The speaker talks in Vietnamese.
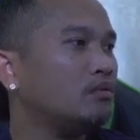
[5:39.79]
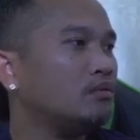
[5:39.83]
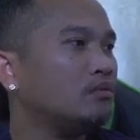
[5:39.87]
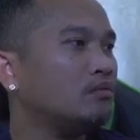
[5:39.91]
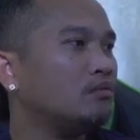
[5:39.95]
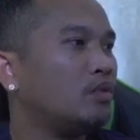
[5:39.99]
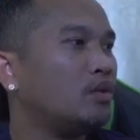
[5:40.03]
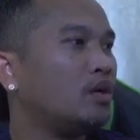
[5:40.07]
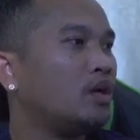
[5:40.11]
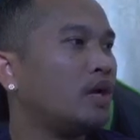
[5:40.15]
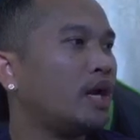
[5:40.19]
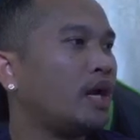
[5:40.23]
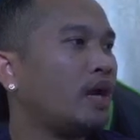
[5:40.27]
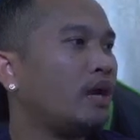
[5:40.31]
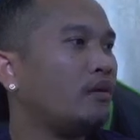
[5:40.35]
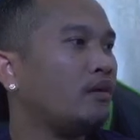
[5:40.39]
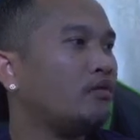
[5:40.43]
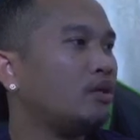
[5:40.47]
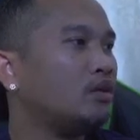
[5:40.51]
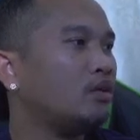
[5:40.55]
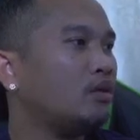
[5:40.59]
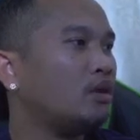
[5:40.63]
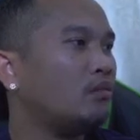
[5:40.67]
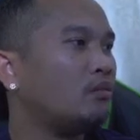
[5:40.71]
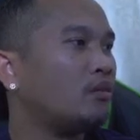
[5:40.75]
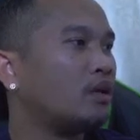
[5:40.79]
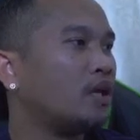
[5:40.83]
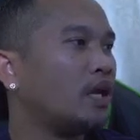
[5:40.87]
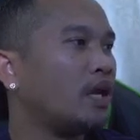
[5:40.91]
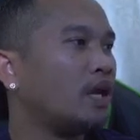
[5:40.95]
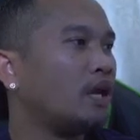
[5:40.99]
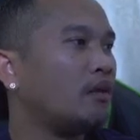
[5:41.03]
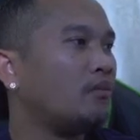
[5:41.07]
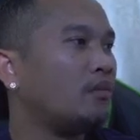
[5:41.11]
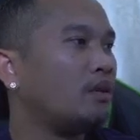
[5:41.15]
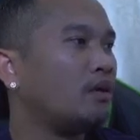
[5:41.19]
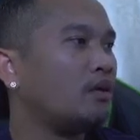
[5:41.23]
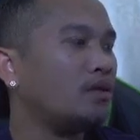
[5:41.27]
màu cay bên thon mặt
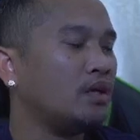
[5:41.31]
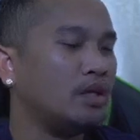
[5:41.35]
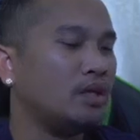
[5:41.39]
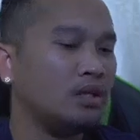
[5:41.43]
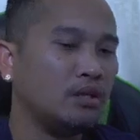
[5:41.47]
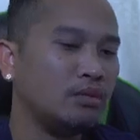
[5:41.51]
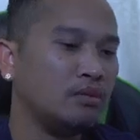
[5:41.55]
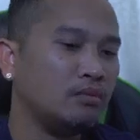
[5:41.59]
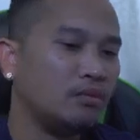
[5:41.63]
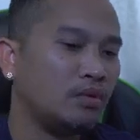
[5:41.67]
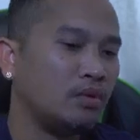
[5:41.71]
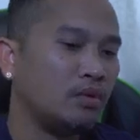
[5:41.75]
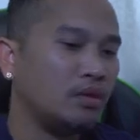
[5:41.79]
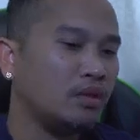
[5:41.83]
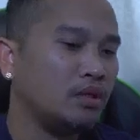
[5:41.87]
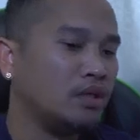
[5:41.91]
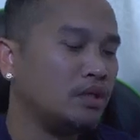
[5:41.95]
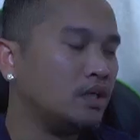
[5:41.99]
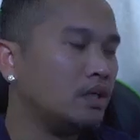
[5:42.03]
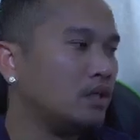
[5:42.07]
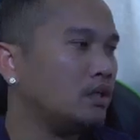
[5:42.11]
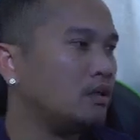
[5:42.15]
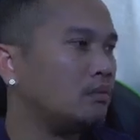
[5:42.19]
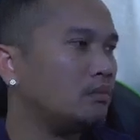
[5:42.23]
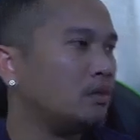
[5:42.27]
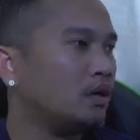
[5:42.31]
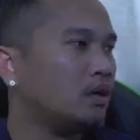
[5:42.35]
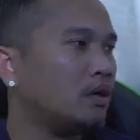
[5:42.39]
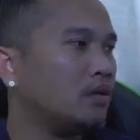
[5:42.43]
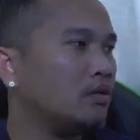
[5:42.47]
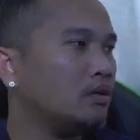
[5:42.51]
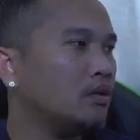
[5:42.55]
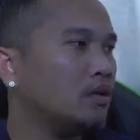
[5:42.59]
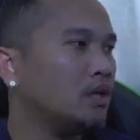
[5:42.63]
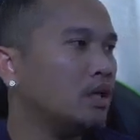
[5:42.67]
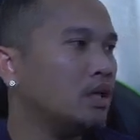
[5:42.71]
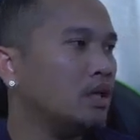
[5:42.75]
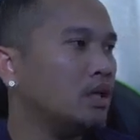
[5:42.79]
đá màu interval dương cầm
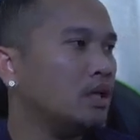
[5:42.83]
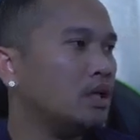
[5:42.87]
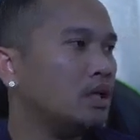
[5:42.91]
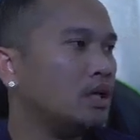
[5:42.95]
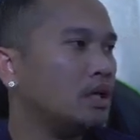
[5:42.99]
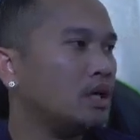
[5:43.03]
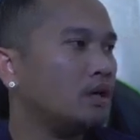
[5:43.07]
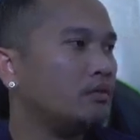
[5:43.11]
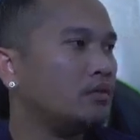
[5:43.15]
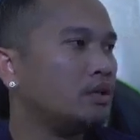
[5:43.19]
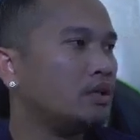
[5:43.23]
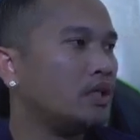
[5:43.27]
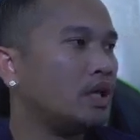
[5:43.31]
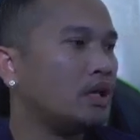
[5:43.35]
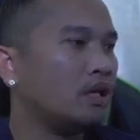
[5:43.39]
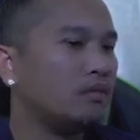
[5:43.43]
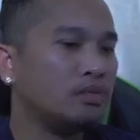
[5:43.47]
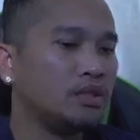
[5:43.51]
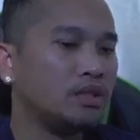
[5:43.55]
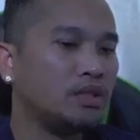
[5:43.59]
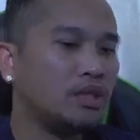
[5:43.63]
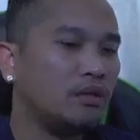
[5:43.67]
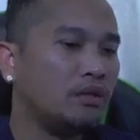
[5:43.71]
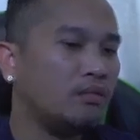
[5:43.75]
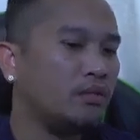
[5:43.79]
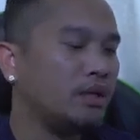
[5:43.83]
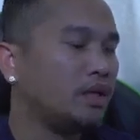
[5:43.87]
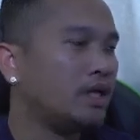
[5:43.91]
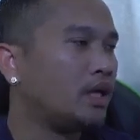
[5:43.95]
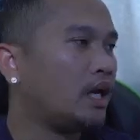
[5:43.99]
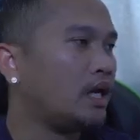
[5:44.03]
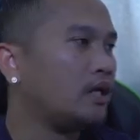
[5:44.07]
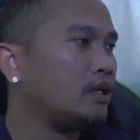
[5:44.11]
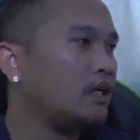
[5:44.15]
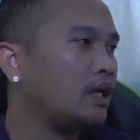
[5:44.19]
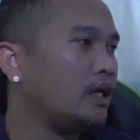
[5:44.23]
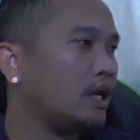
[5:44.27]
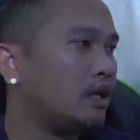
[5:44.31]
oi về tăng dân với
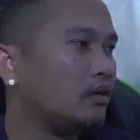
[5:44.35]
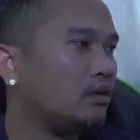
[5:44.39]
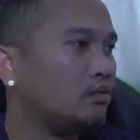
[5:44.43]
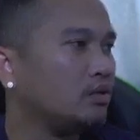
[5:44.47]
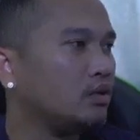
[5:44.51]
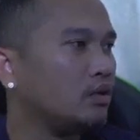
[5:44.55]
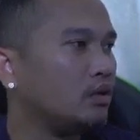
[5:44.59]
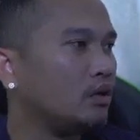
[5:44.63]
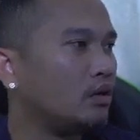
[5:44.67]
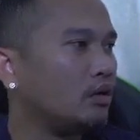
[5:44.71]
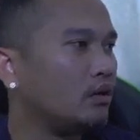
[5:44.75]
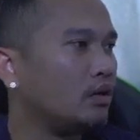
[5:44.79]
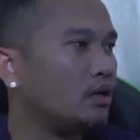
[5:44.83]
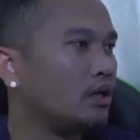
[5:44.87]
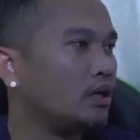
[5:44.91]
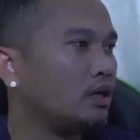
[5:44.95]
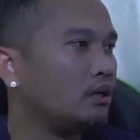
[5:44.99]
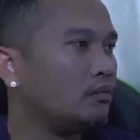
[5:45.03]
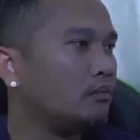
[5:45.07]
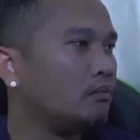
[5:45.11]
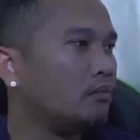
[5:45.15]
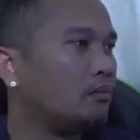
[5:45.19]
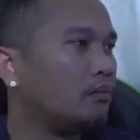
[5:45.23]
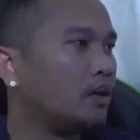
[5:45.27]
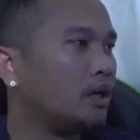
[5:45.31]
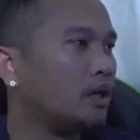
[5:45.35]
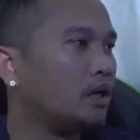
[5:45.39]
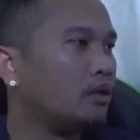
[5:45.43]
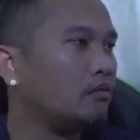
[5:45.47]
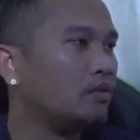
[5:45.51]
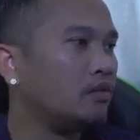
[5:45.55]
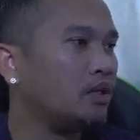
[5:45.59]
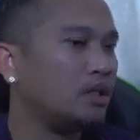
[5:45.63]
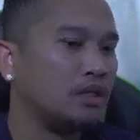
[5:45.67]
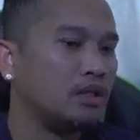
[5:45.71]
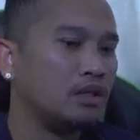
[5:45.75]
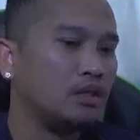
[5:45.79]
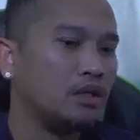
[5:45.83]
ai đã u tây hóa nằm bờ
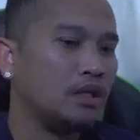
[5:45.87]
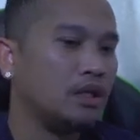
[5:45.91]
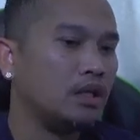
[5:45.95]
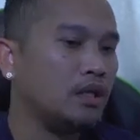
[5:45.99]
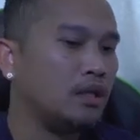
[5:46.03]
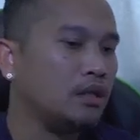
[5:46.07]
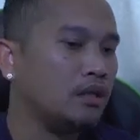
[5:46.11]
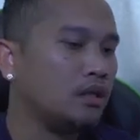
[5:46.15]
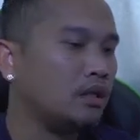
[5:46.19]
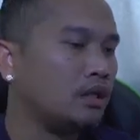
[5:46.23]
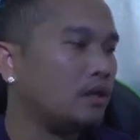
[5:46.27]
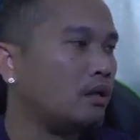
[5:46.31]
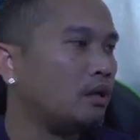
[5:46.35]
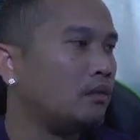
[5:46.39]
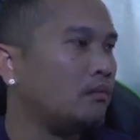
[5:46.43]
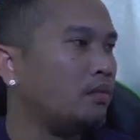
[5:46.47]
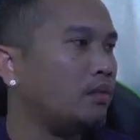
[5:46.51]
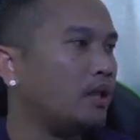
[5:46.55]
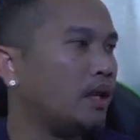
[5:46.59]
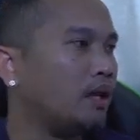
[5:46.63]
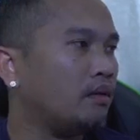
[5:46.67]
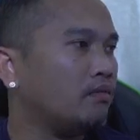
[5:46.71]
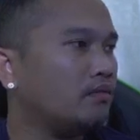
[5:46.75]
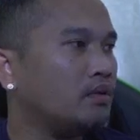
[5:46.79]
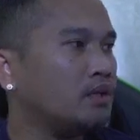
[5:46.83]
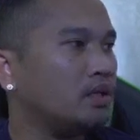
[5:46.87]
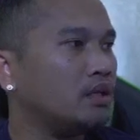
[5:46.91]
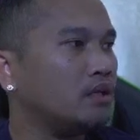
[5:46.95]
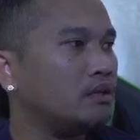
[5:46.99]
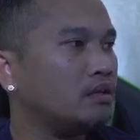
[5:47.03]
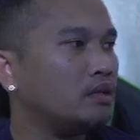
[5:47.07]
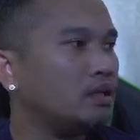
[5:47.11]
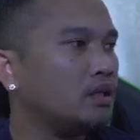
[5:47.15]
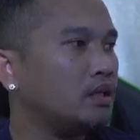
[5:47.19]
vị nịt tự đọc phèm vị nịt